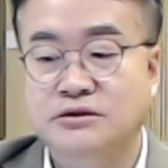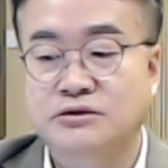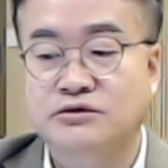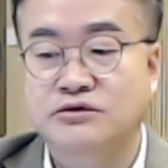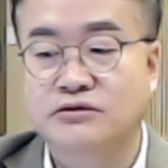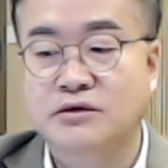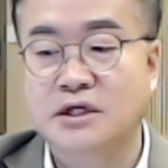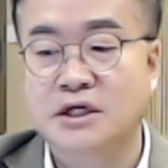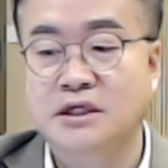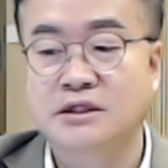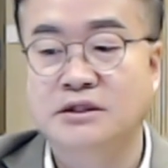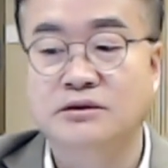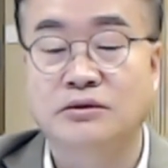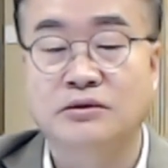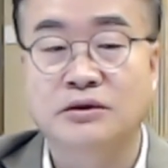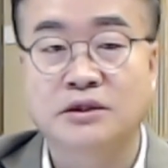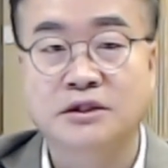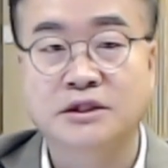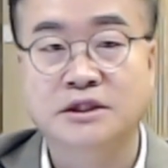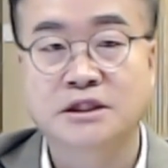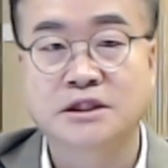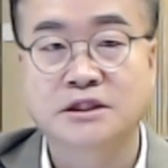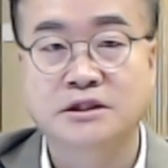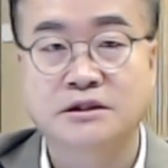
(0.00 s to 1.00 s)

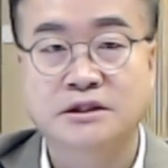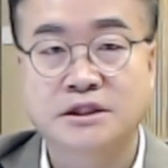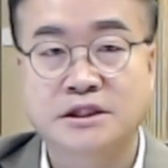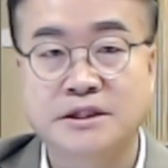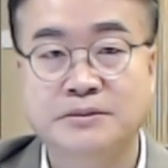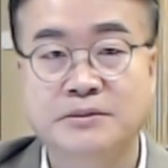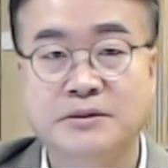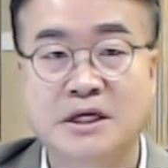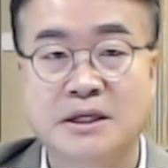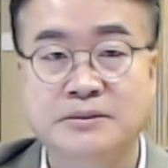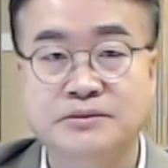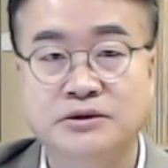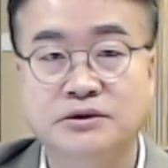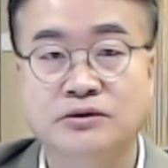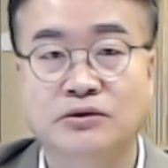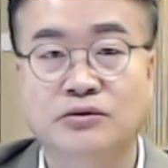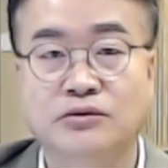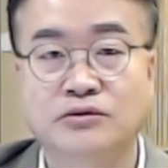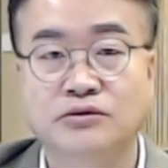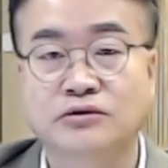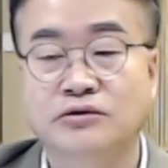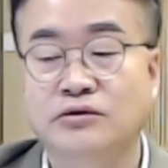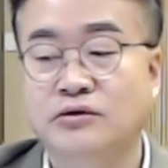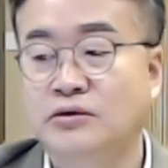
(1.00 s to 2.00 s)
주가는 그 집값은
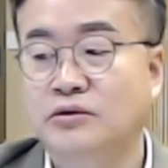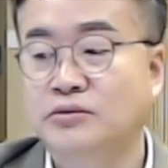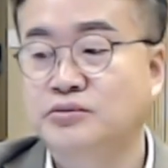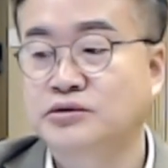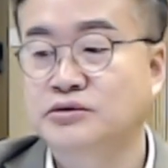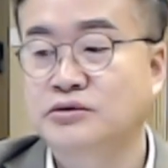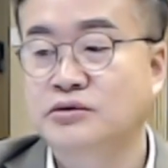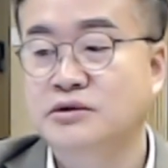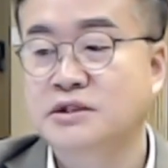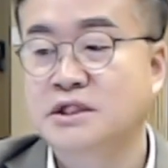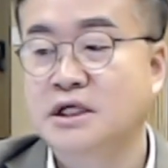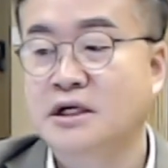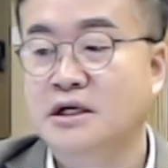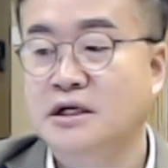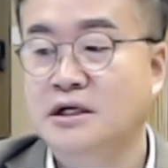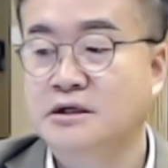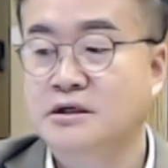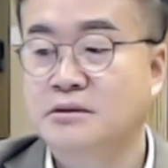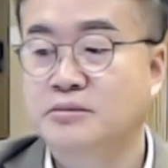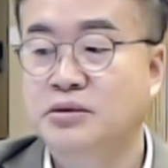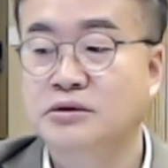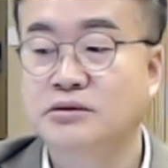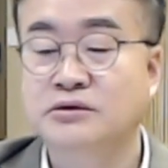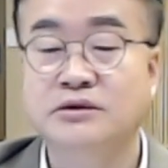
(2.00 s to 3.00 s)
오르고 부동산
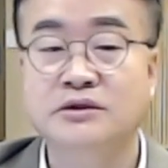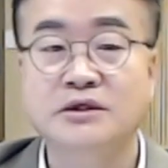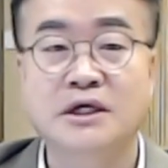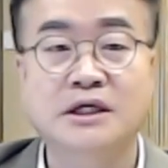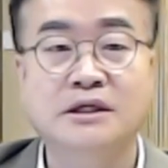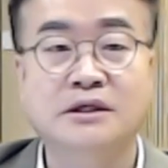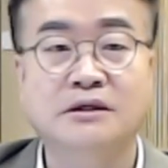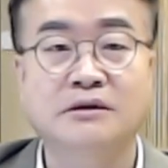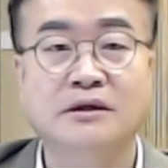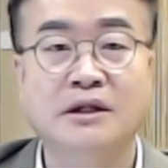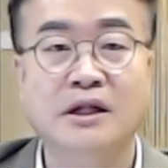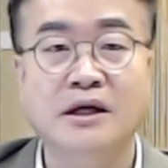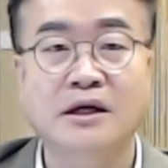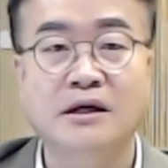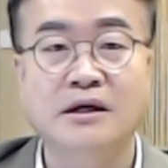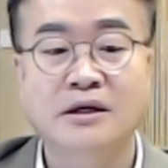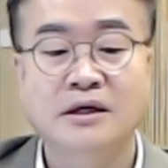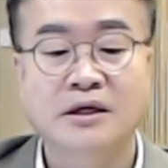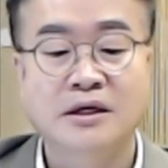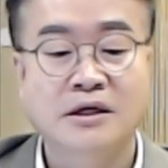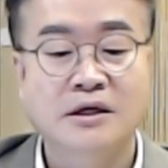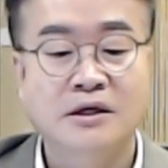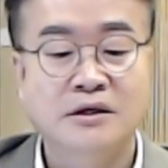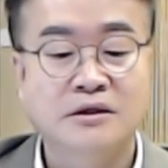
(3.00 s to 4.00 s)
가격 폭등하는데
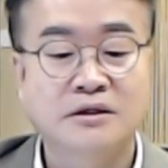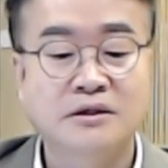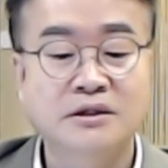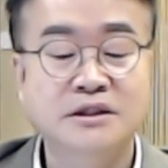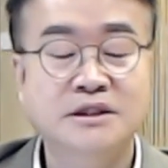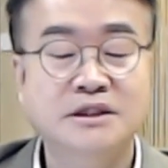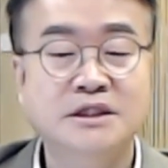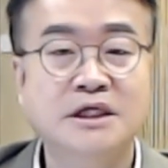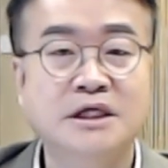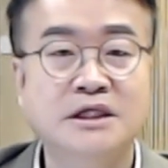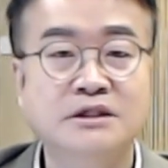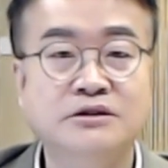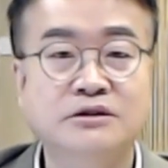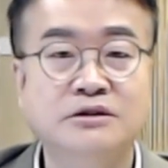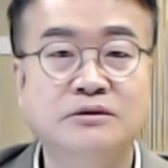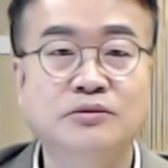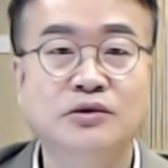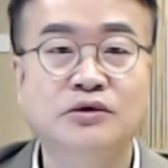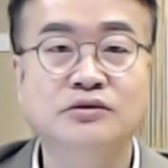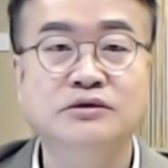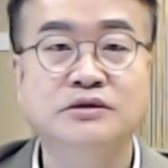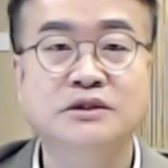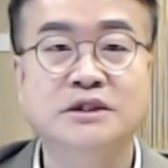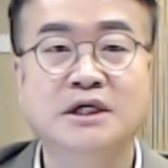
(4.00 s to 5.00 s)
어찌할 줄
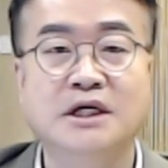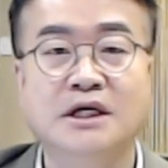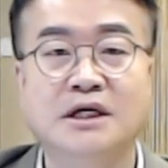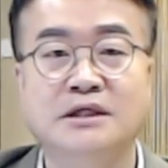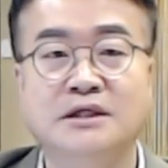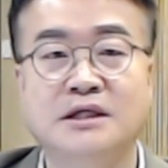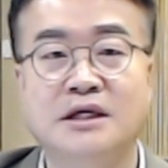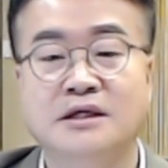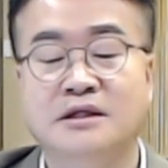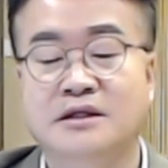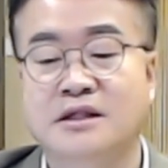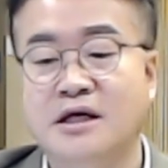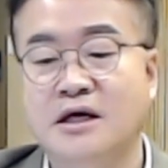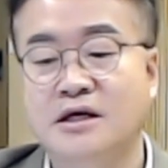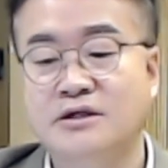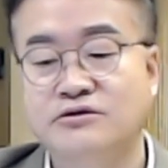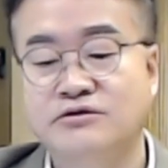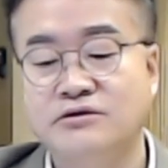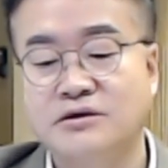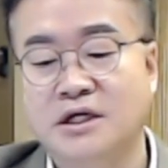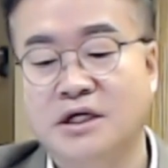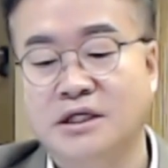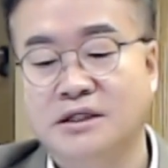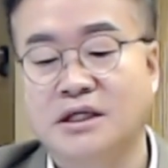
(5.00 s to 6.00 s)
모르니까 그냥
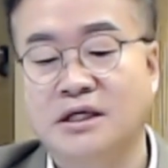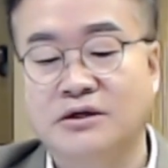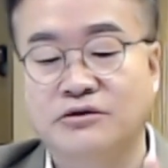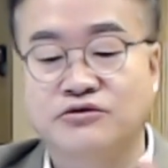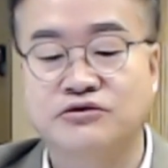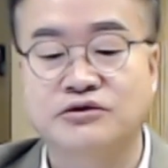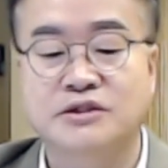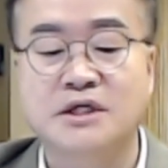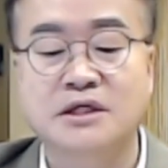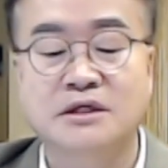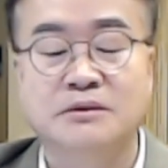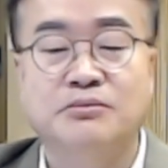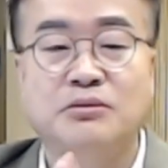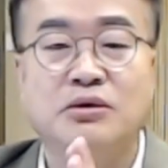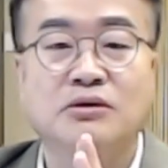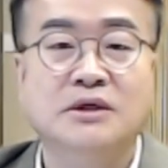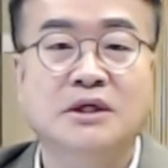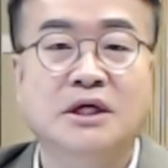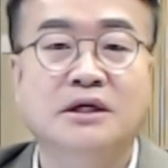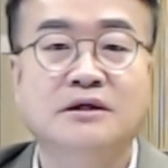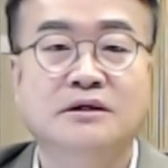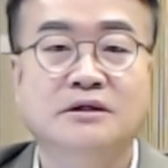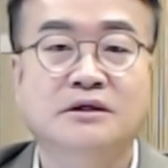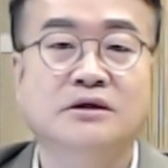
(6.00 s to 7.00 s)
대충 갖다 규제를
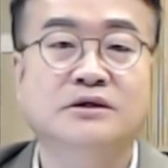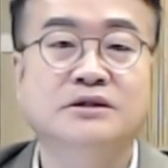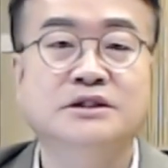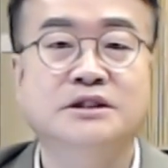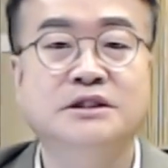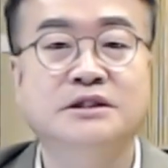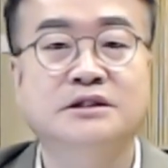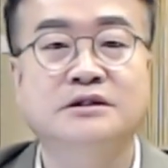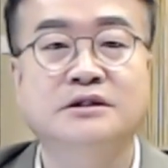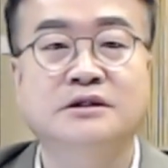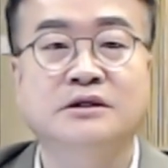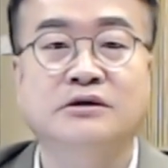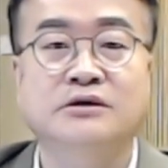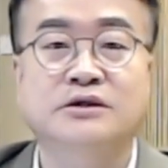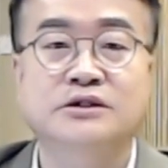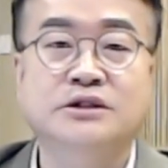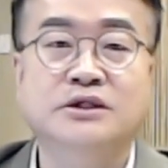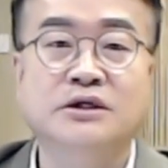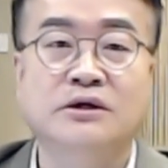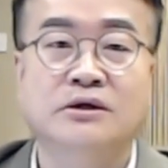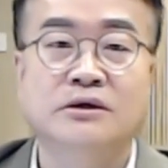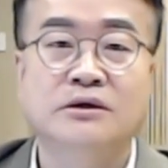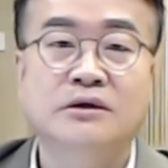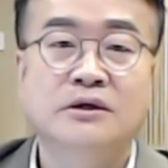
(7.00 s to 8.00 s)
폭탄을 던지는
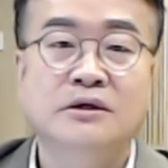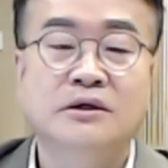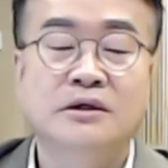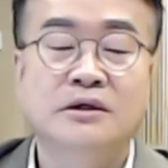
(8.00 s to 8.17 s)
거죠.